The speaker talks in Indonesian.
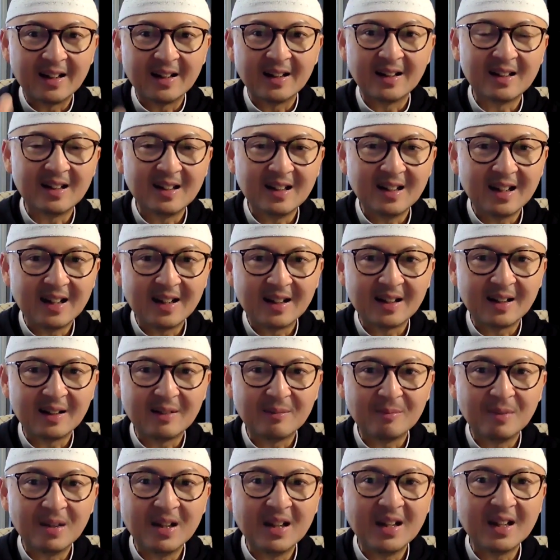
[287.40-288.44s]
uh, dia
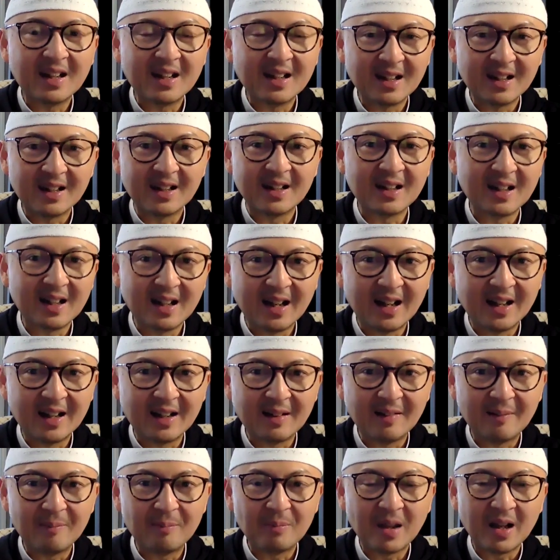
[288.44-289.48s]
meli, uh,
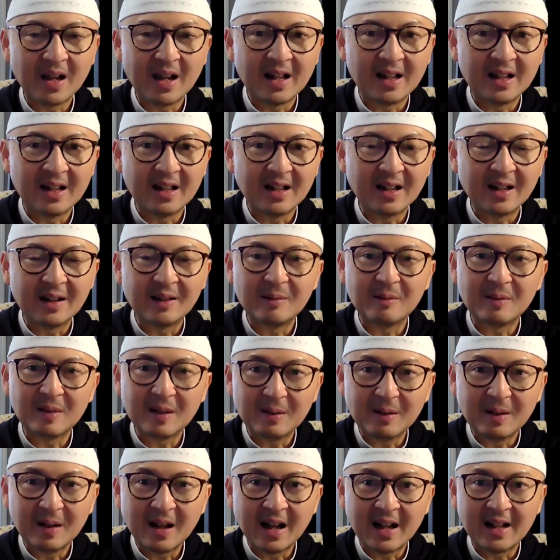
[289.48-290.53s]
ada
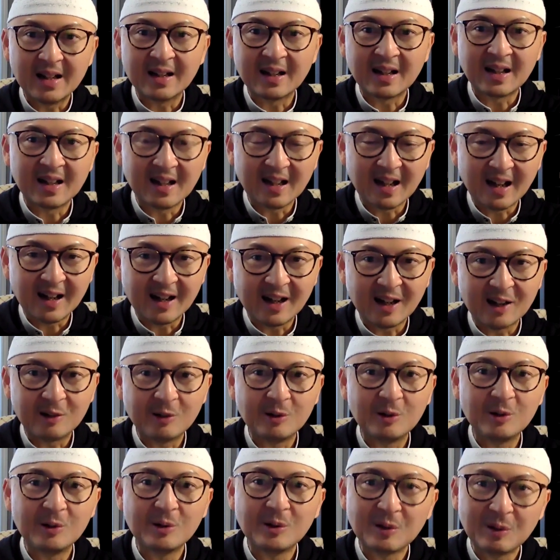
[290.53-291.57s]
ada ke neraka
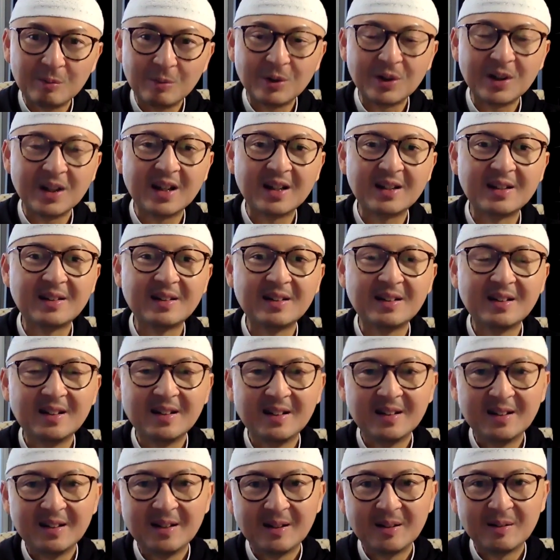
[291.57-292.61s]
dulu kemudian
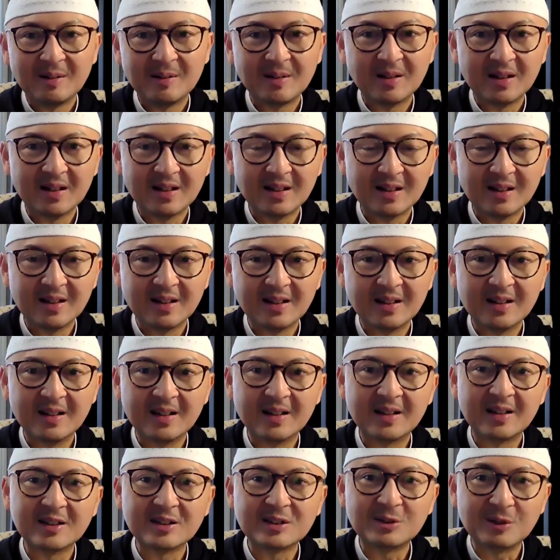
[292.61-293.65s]

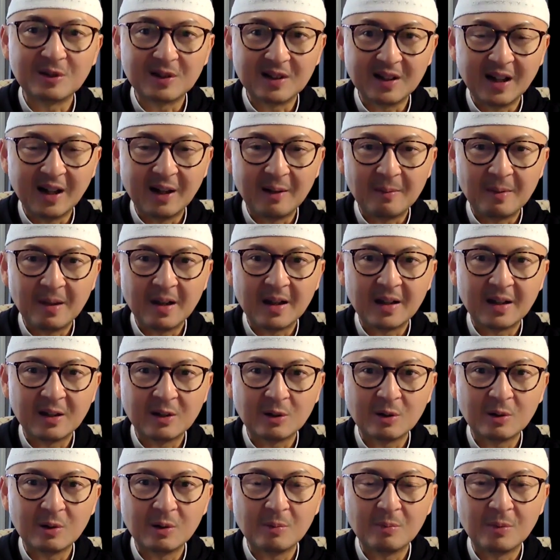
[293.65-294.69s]
Eh, ke surga ya
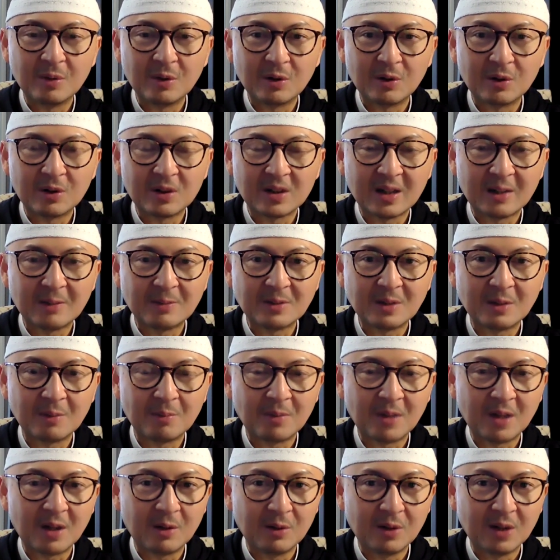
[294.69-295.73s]
itu menurut tafsir
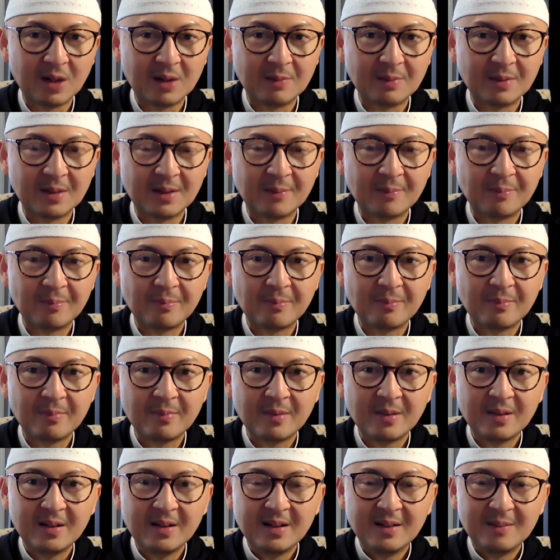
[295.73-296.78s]
para ulama
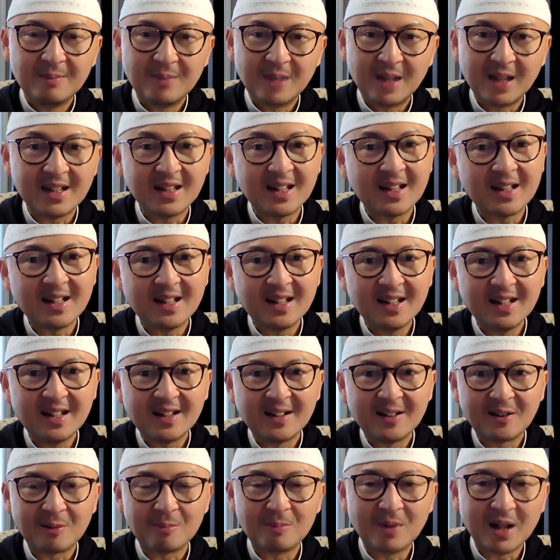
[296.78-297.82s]
makanya ini
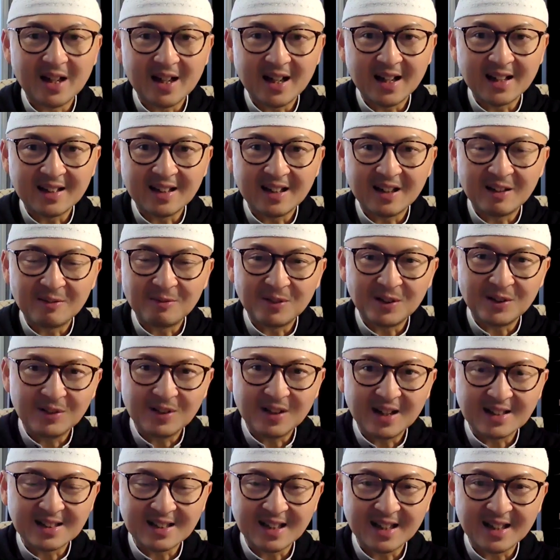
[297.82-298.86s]
rubana atina
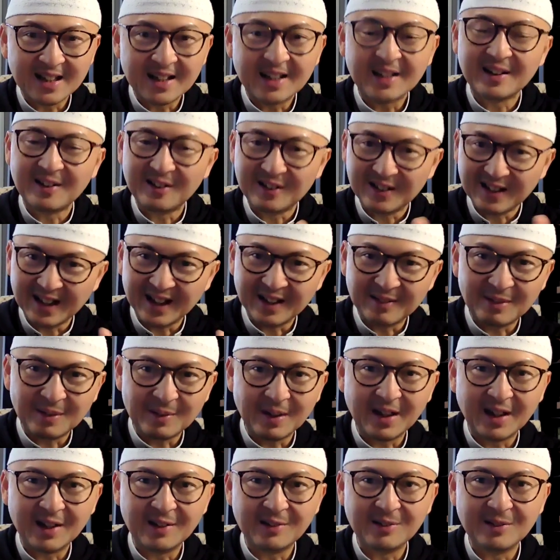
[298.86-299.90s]
dunia sana oke okay,
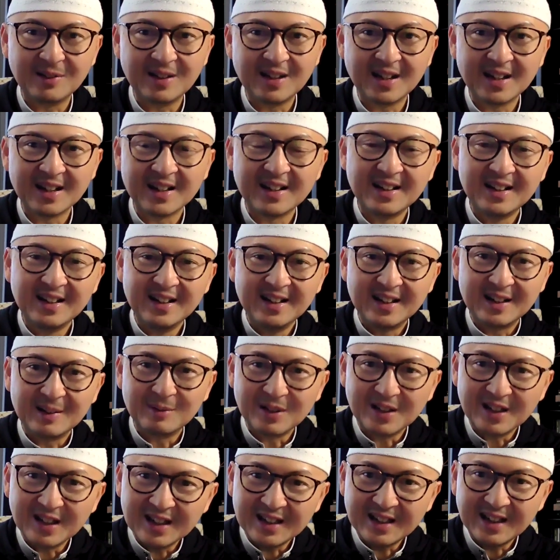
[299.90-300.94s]
kebaikan dunia
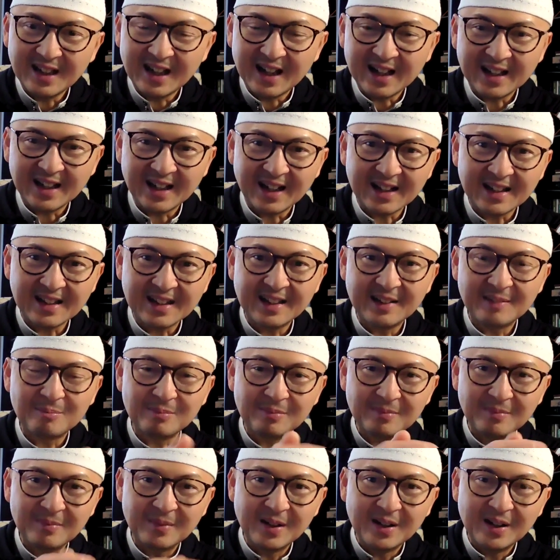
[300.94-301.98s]
kemudian di akhiratnya
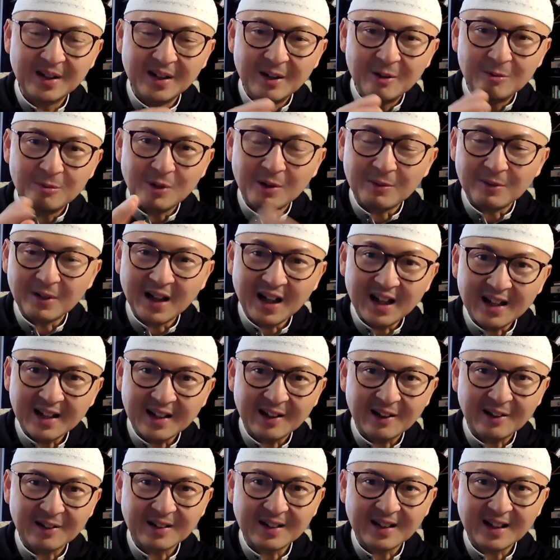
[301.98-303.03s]
wafil
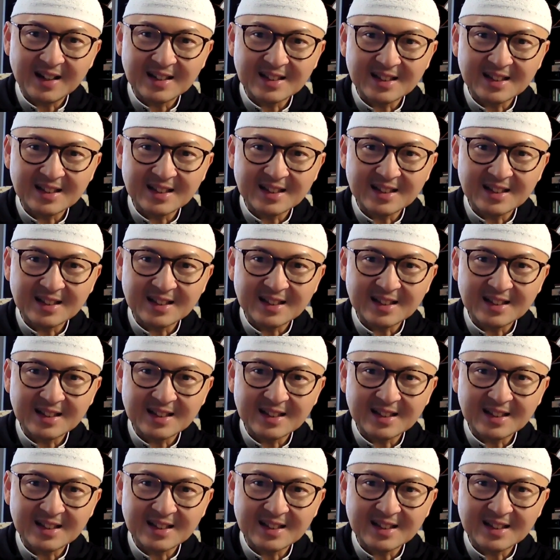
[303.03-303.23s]
akhirati